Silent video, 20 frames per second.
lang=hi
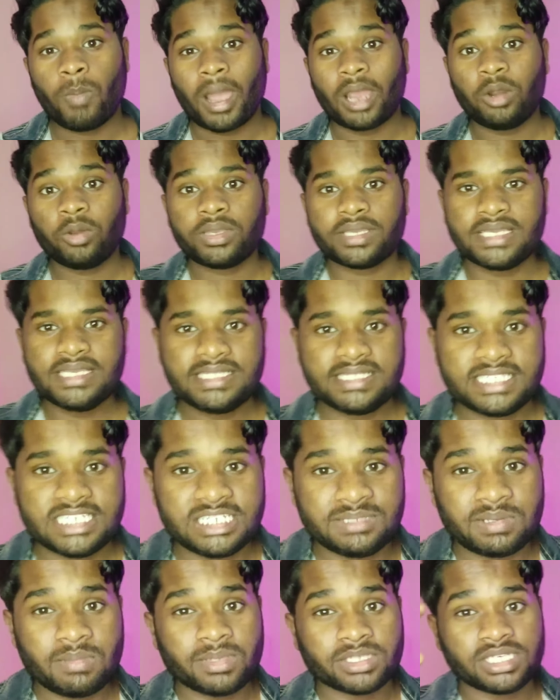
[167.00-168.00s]
भाई लोग इस
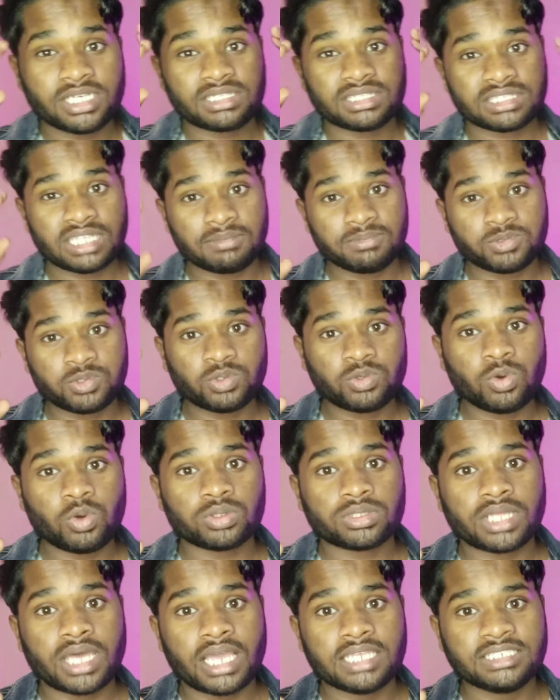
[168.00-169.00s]
सीरीज में मजा तब शुरू
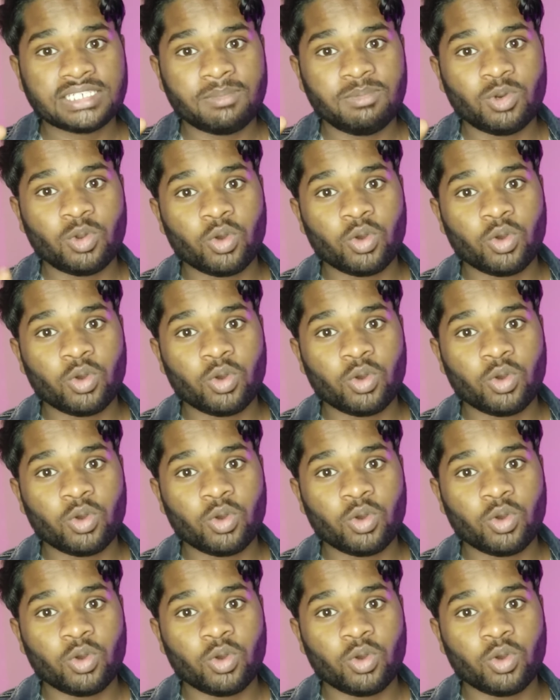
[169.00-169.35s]
होता है जब